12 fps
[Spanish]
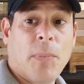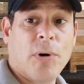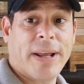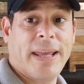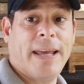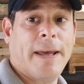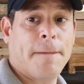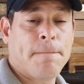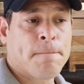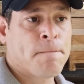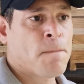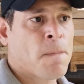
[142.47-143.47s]
Porque
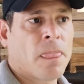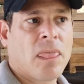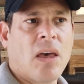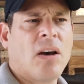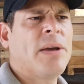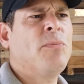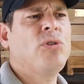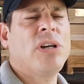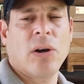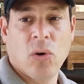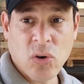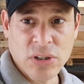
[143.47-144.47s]
hay
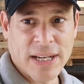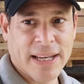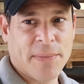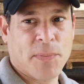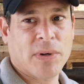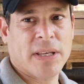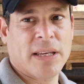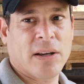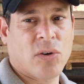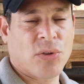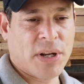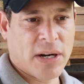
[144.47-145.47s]
muchas cosas que puedes
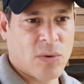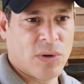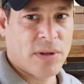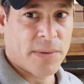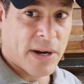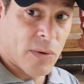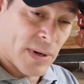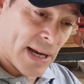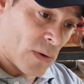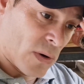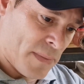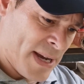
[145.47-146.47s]
encontrar cuando abres
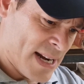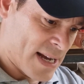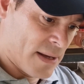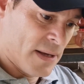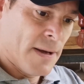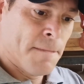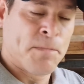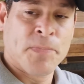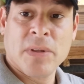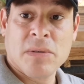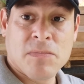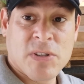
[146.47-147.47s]
una colmena.
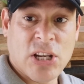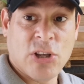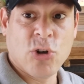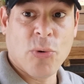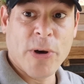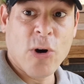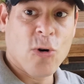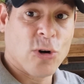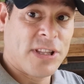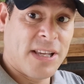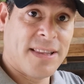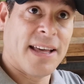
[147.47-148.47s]
Si yo veo
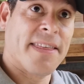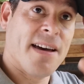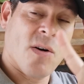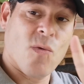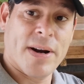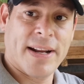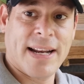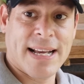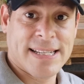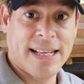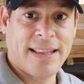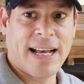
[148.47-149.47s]
gotitas de agua en el
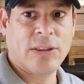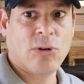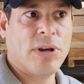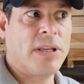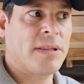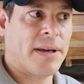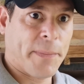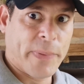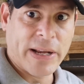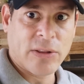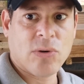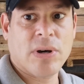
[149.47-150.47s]
acetato,
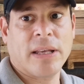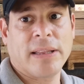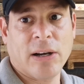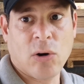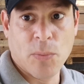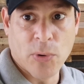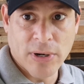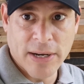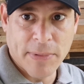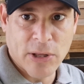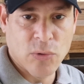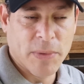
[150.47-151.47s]
interpreto que está con
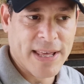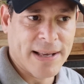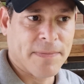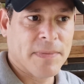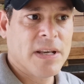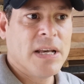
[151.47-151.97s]
problemas de humedad.